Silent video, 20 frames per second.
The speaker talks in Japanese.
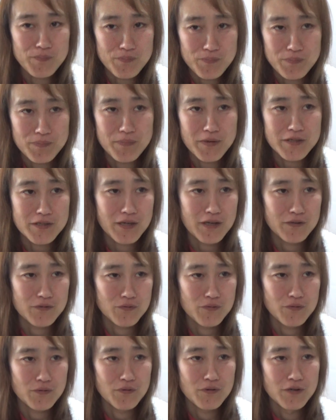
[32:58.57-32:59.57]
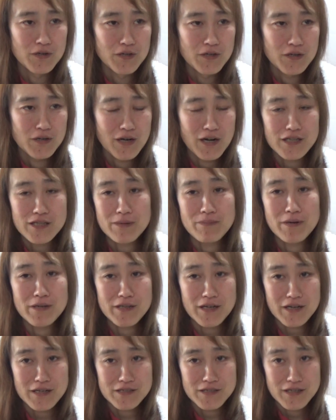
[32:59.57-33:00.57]
うん、またあの頭の
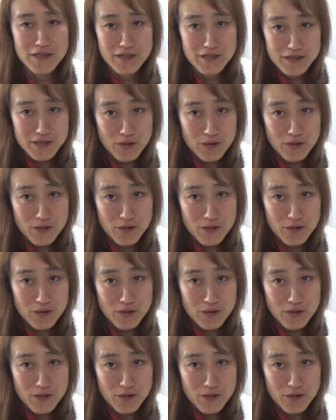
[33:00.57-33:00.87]
中整理